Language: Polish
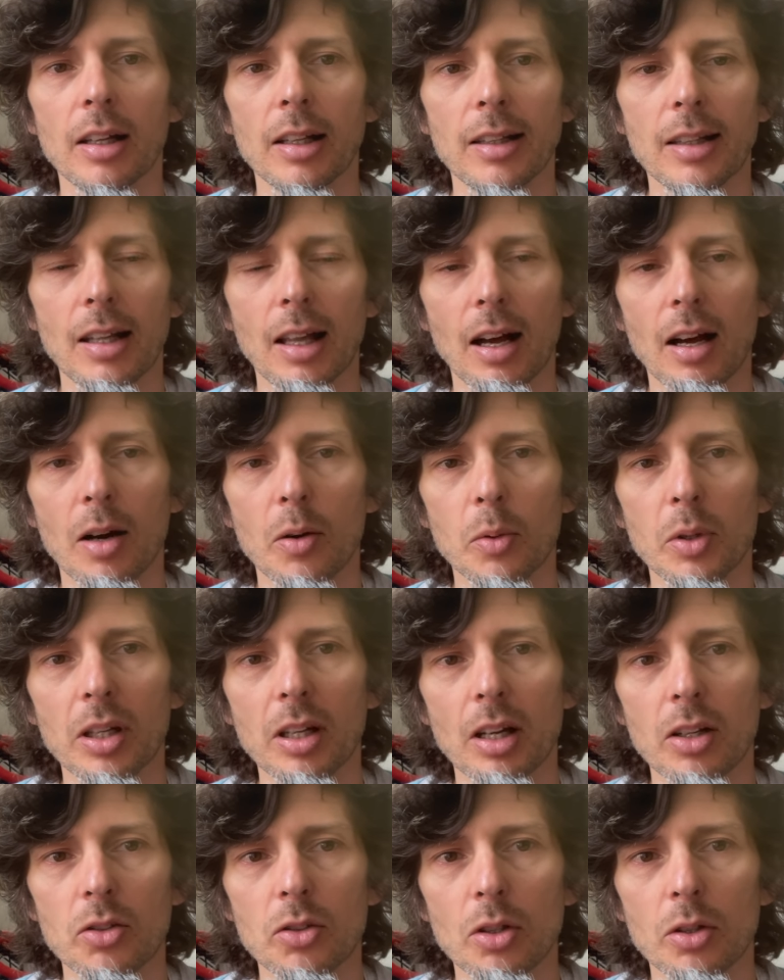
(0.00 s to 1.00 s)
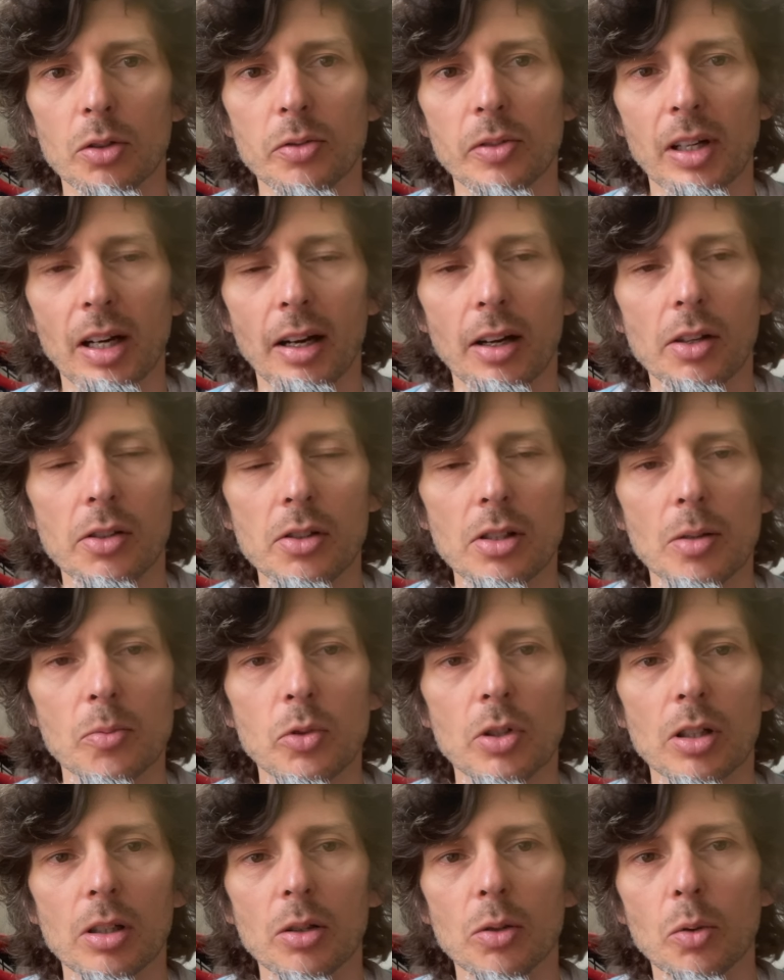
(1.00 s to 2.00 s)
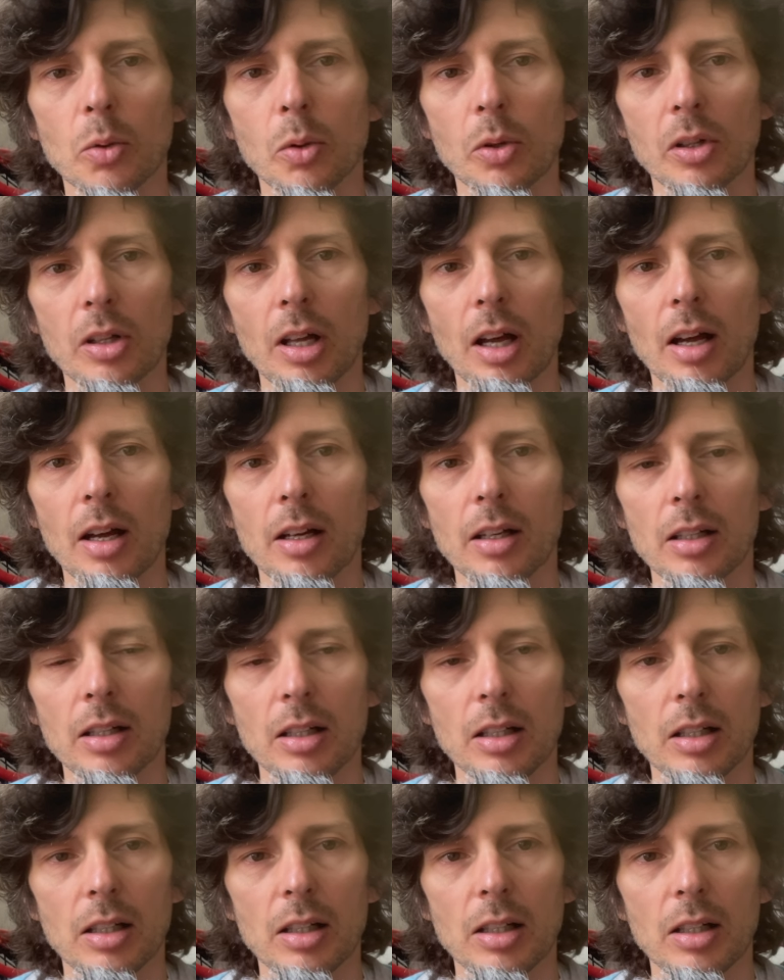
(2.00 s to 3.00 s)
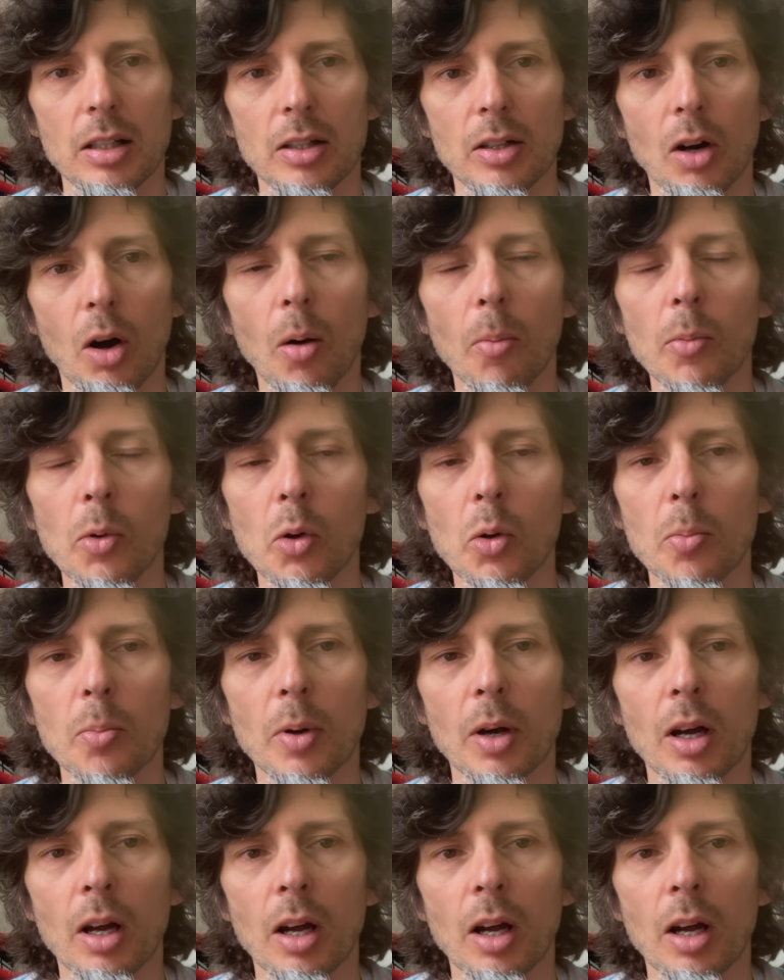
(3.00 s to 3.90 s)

na weekendzie otwierającym, czyli Kurne i Omlup